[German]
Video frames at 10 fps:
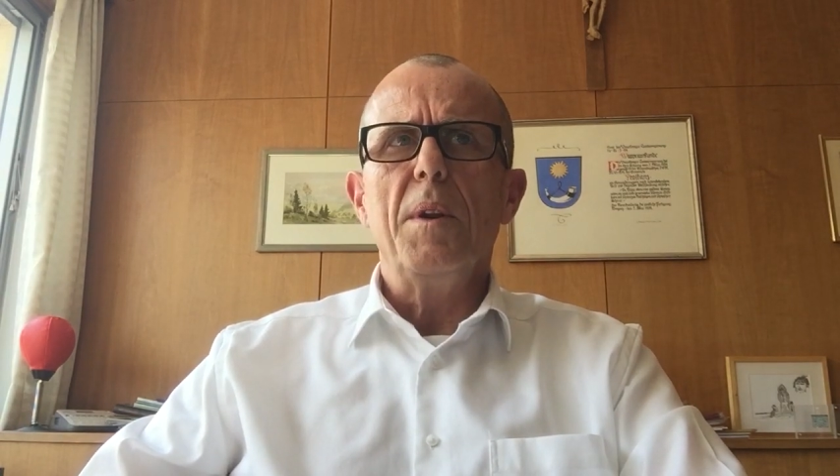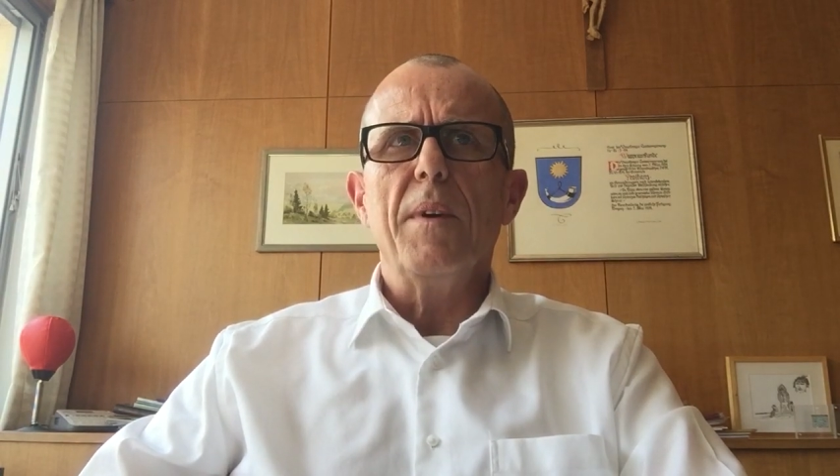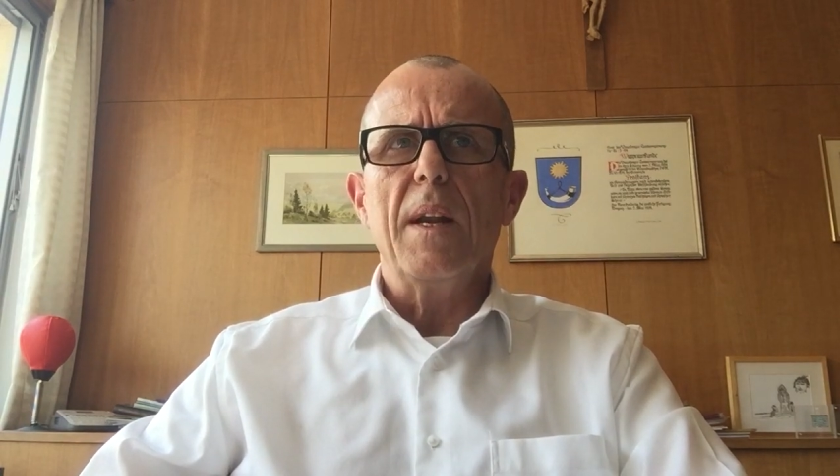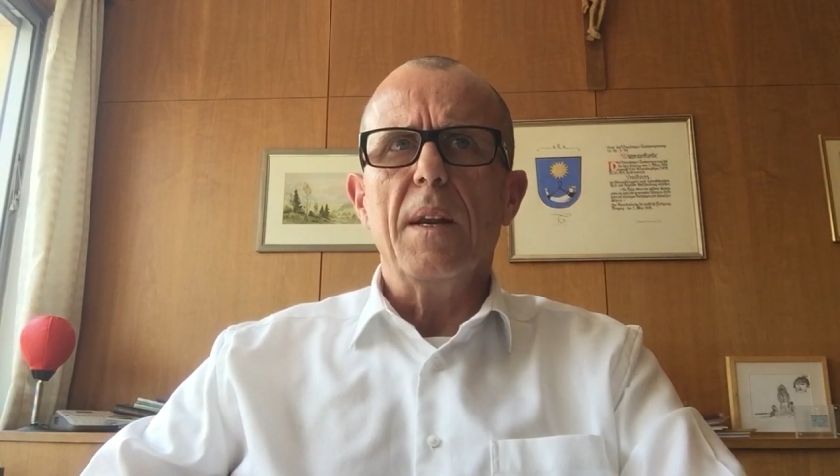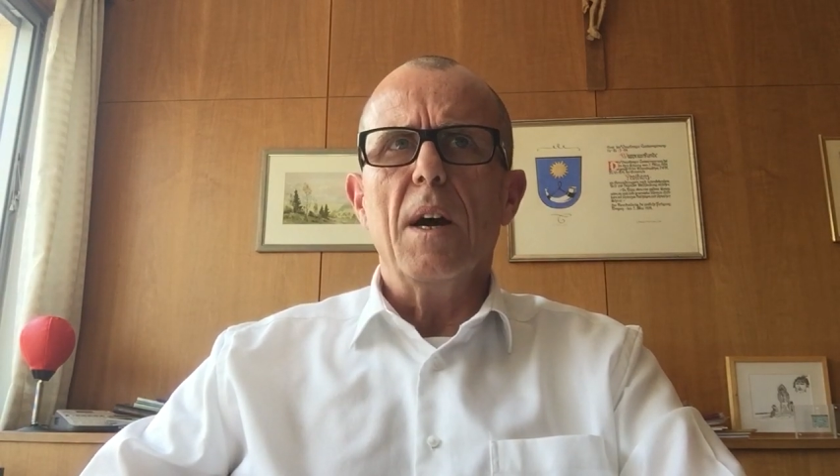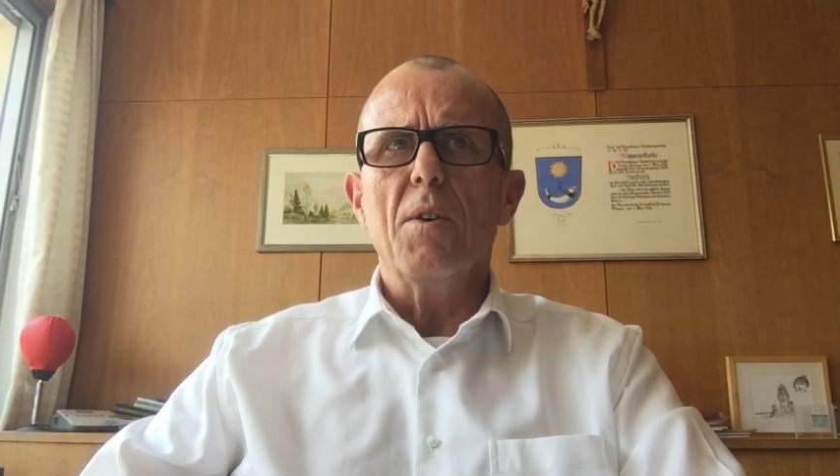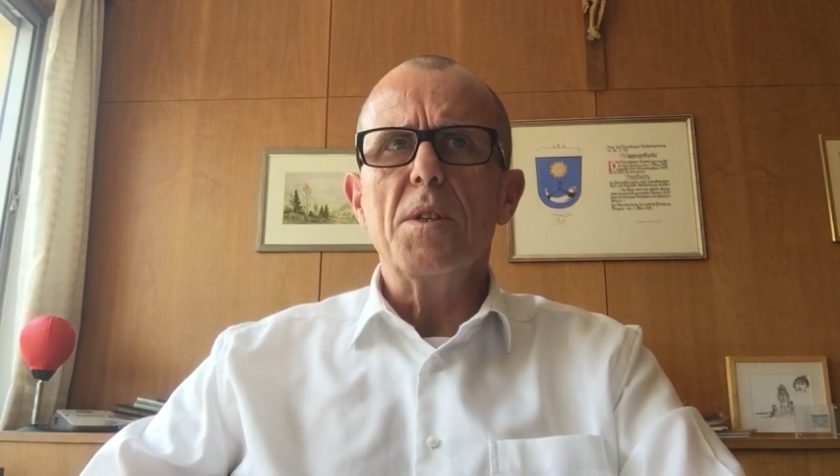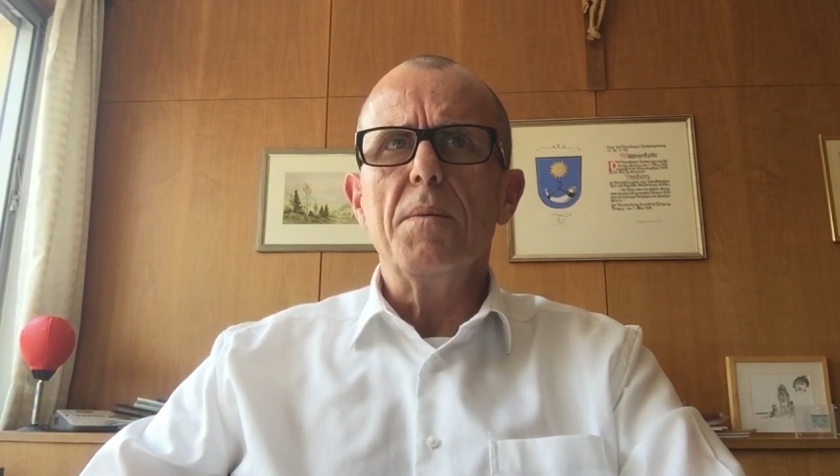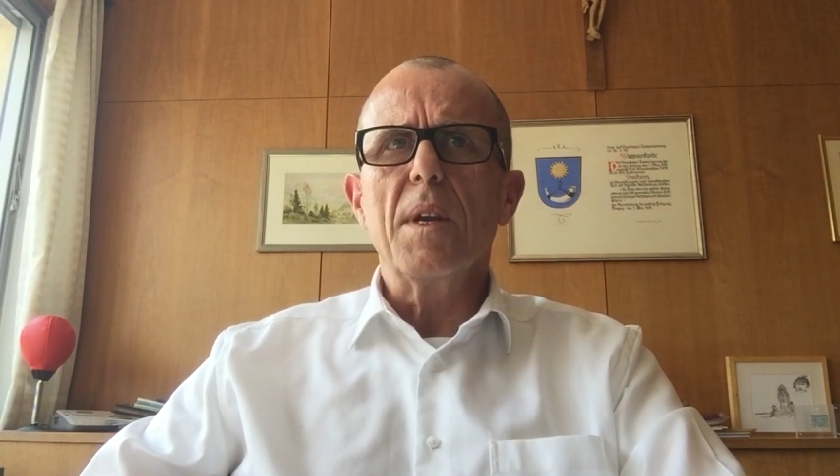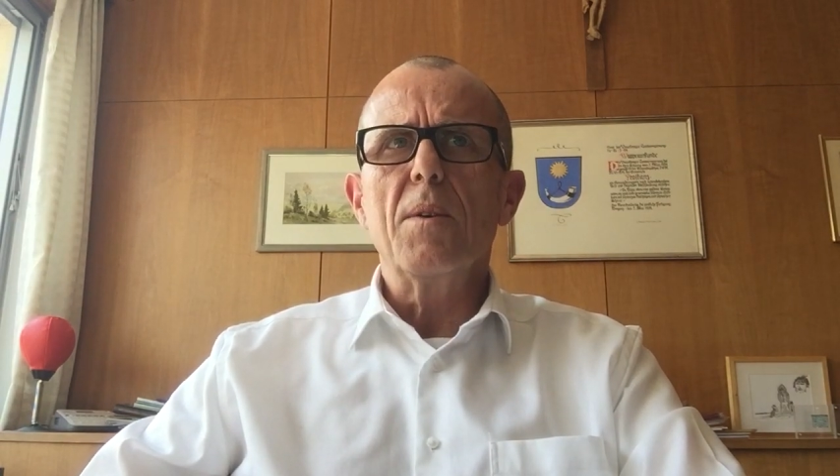mit welchen
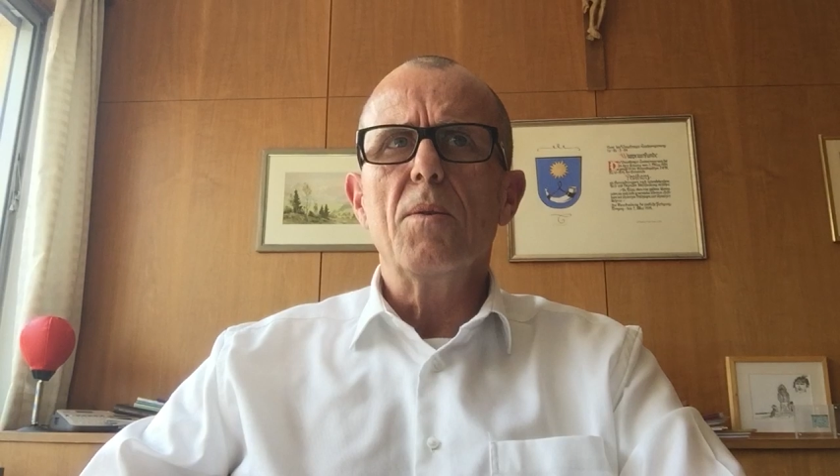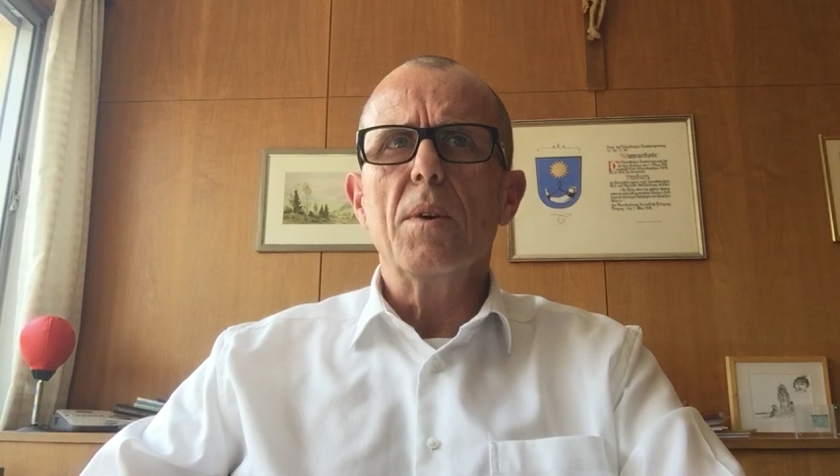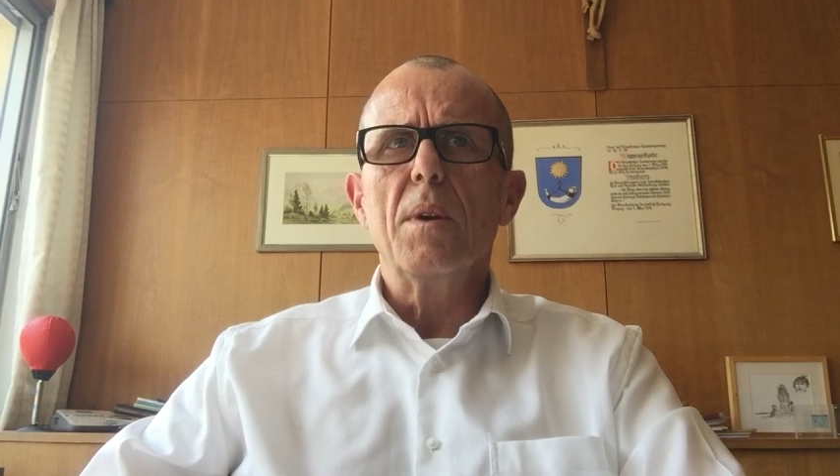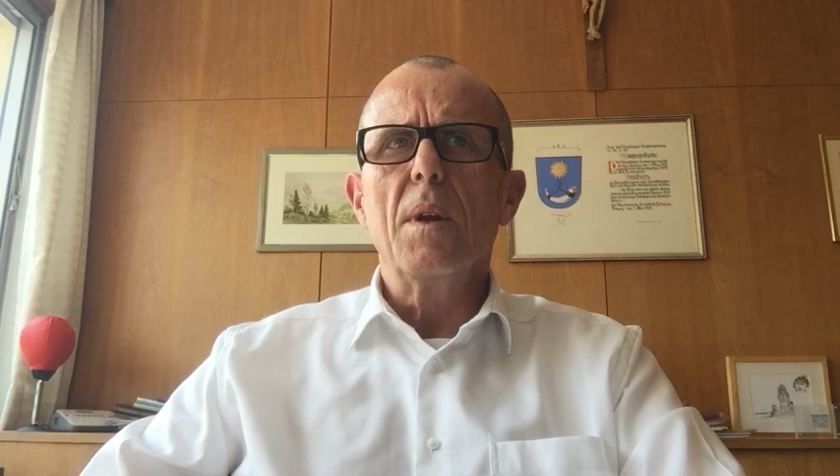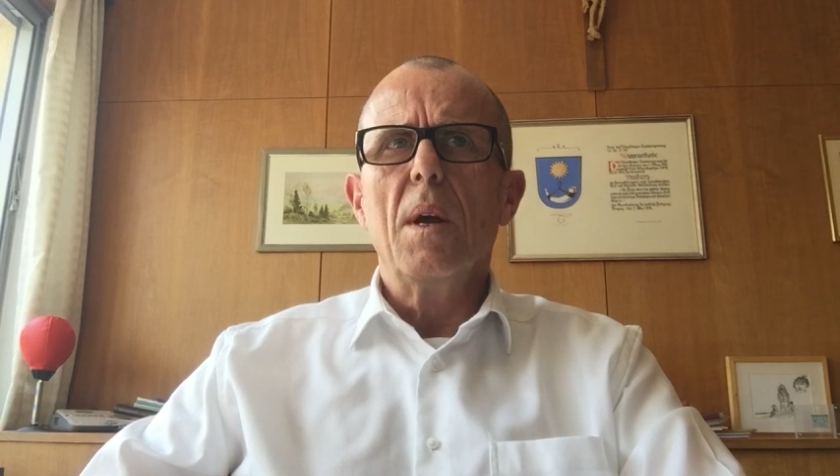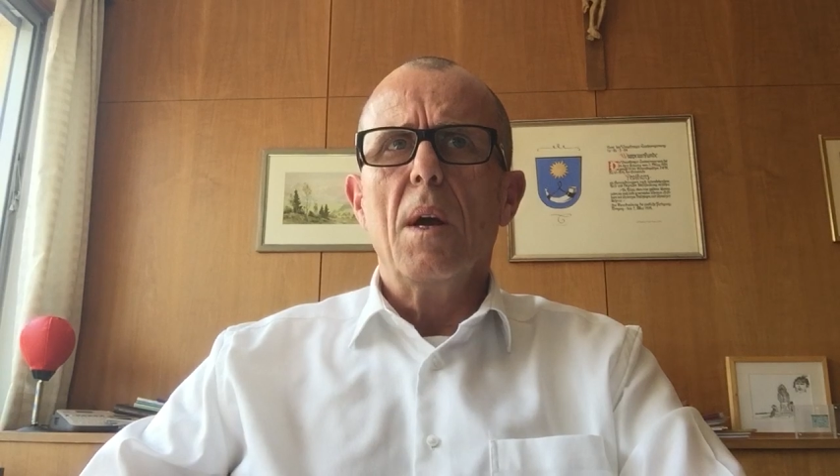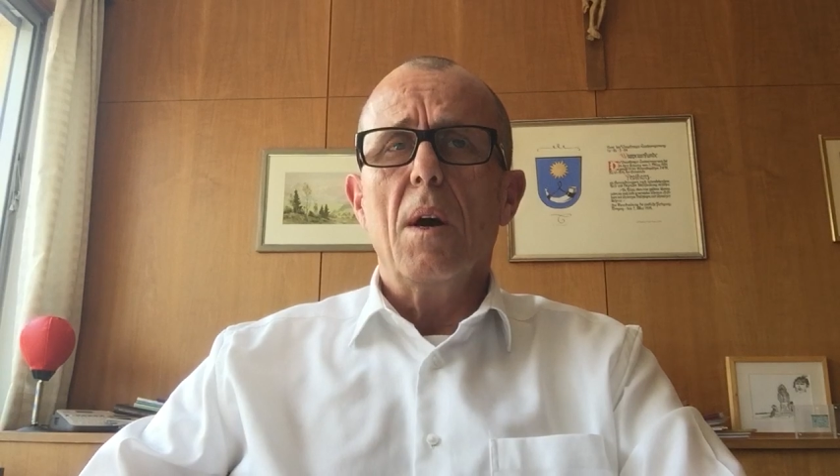Auswirkungen